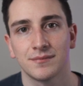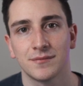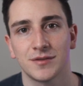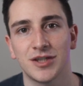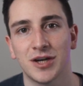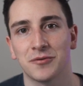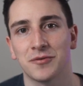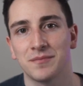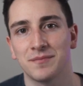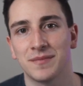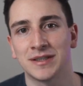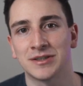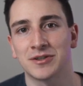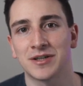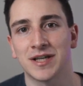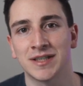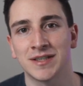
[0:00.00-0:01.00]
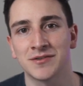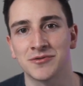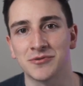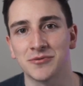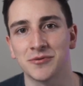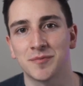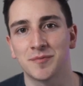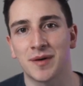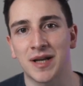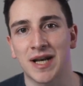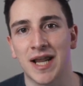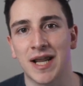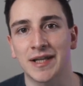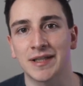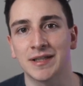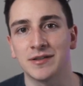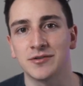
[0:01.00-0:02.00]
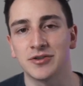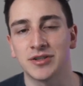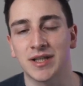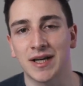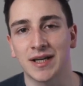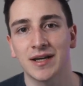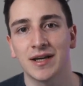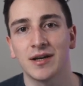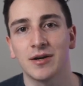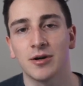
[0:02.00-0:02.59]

Ciao, bentornati su Parlare Digitale.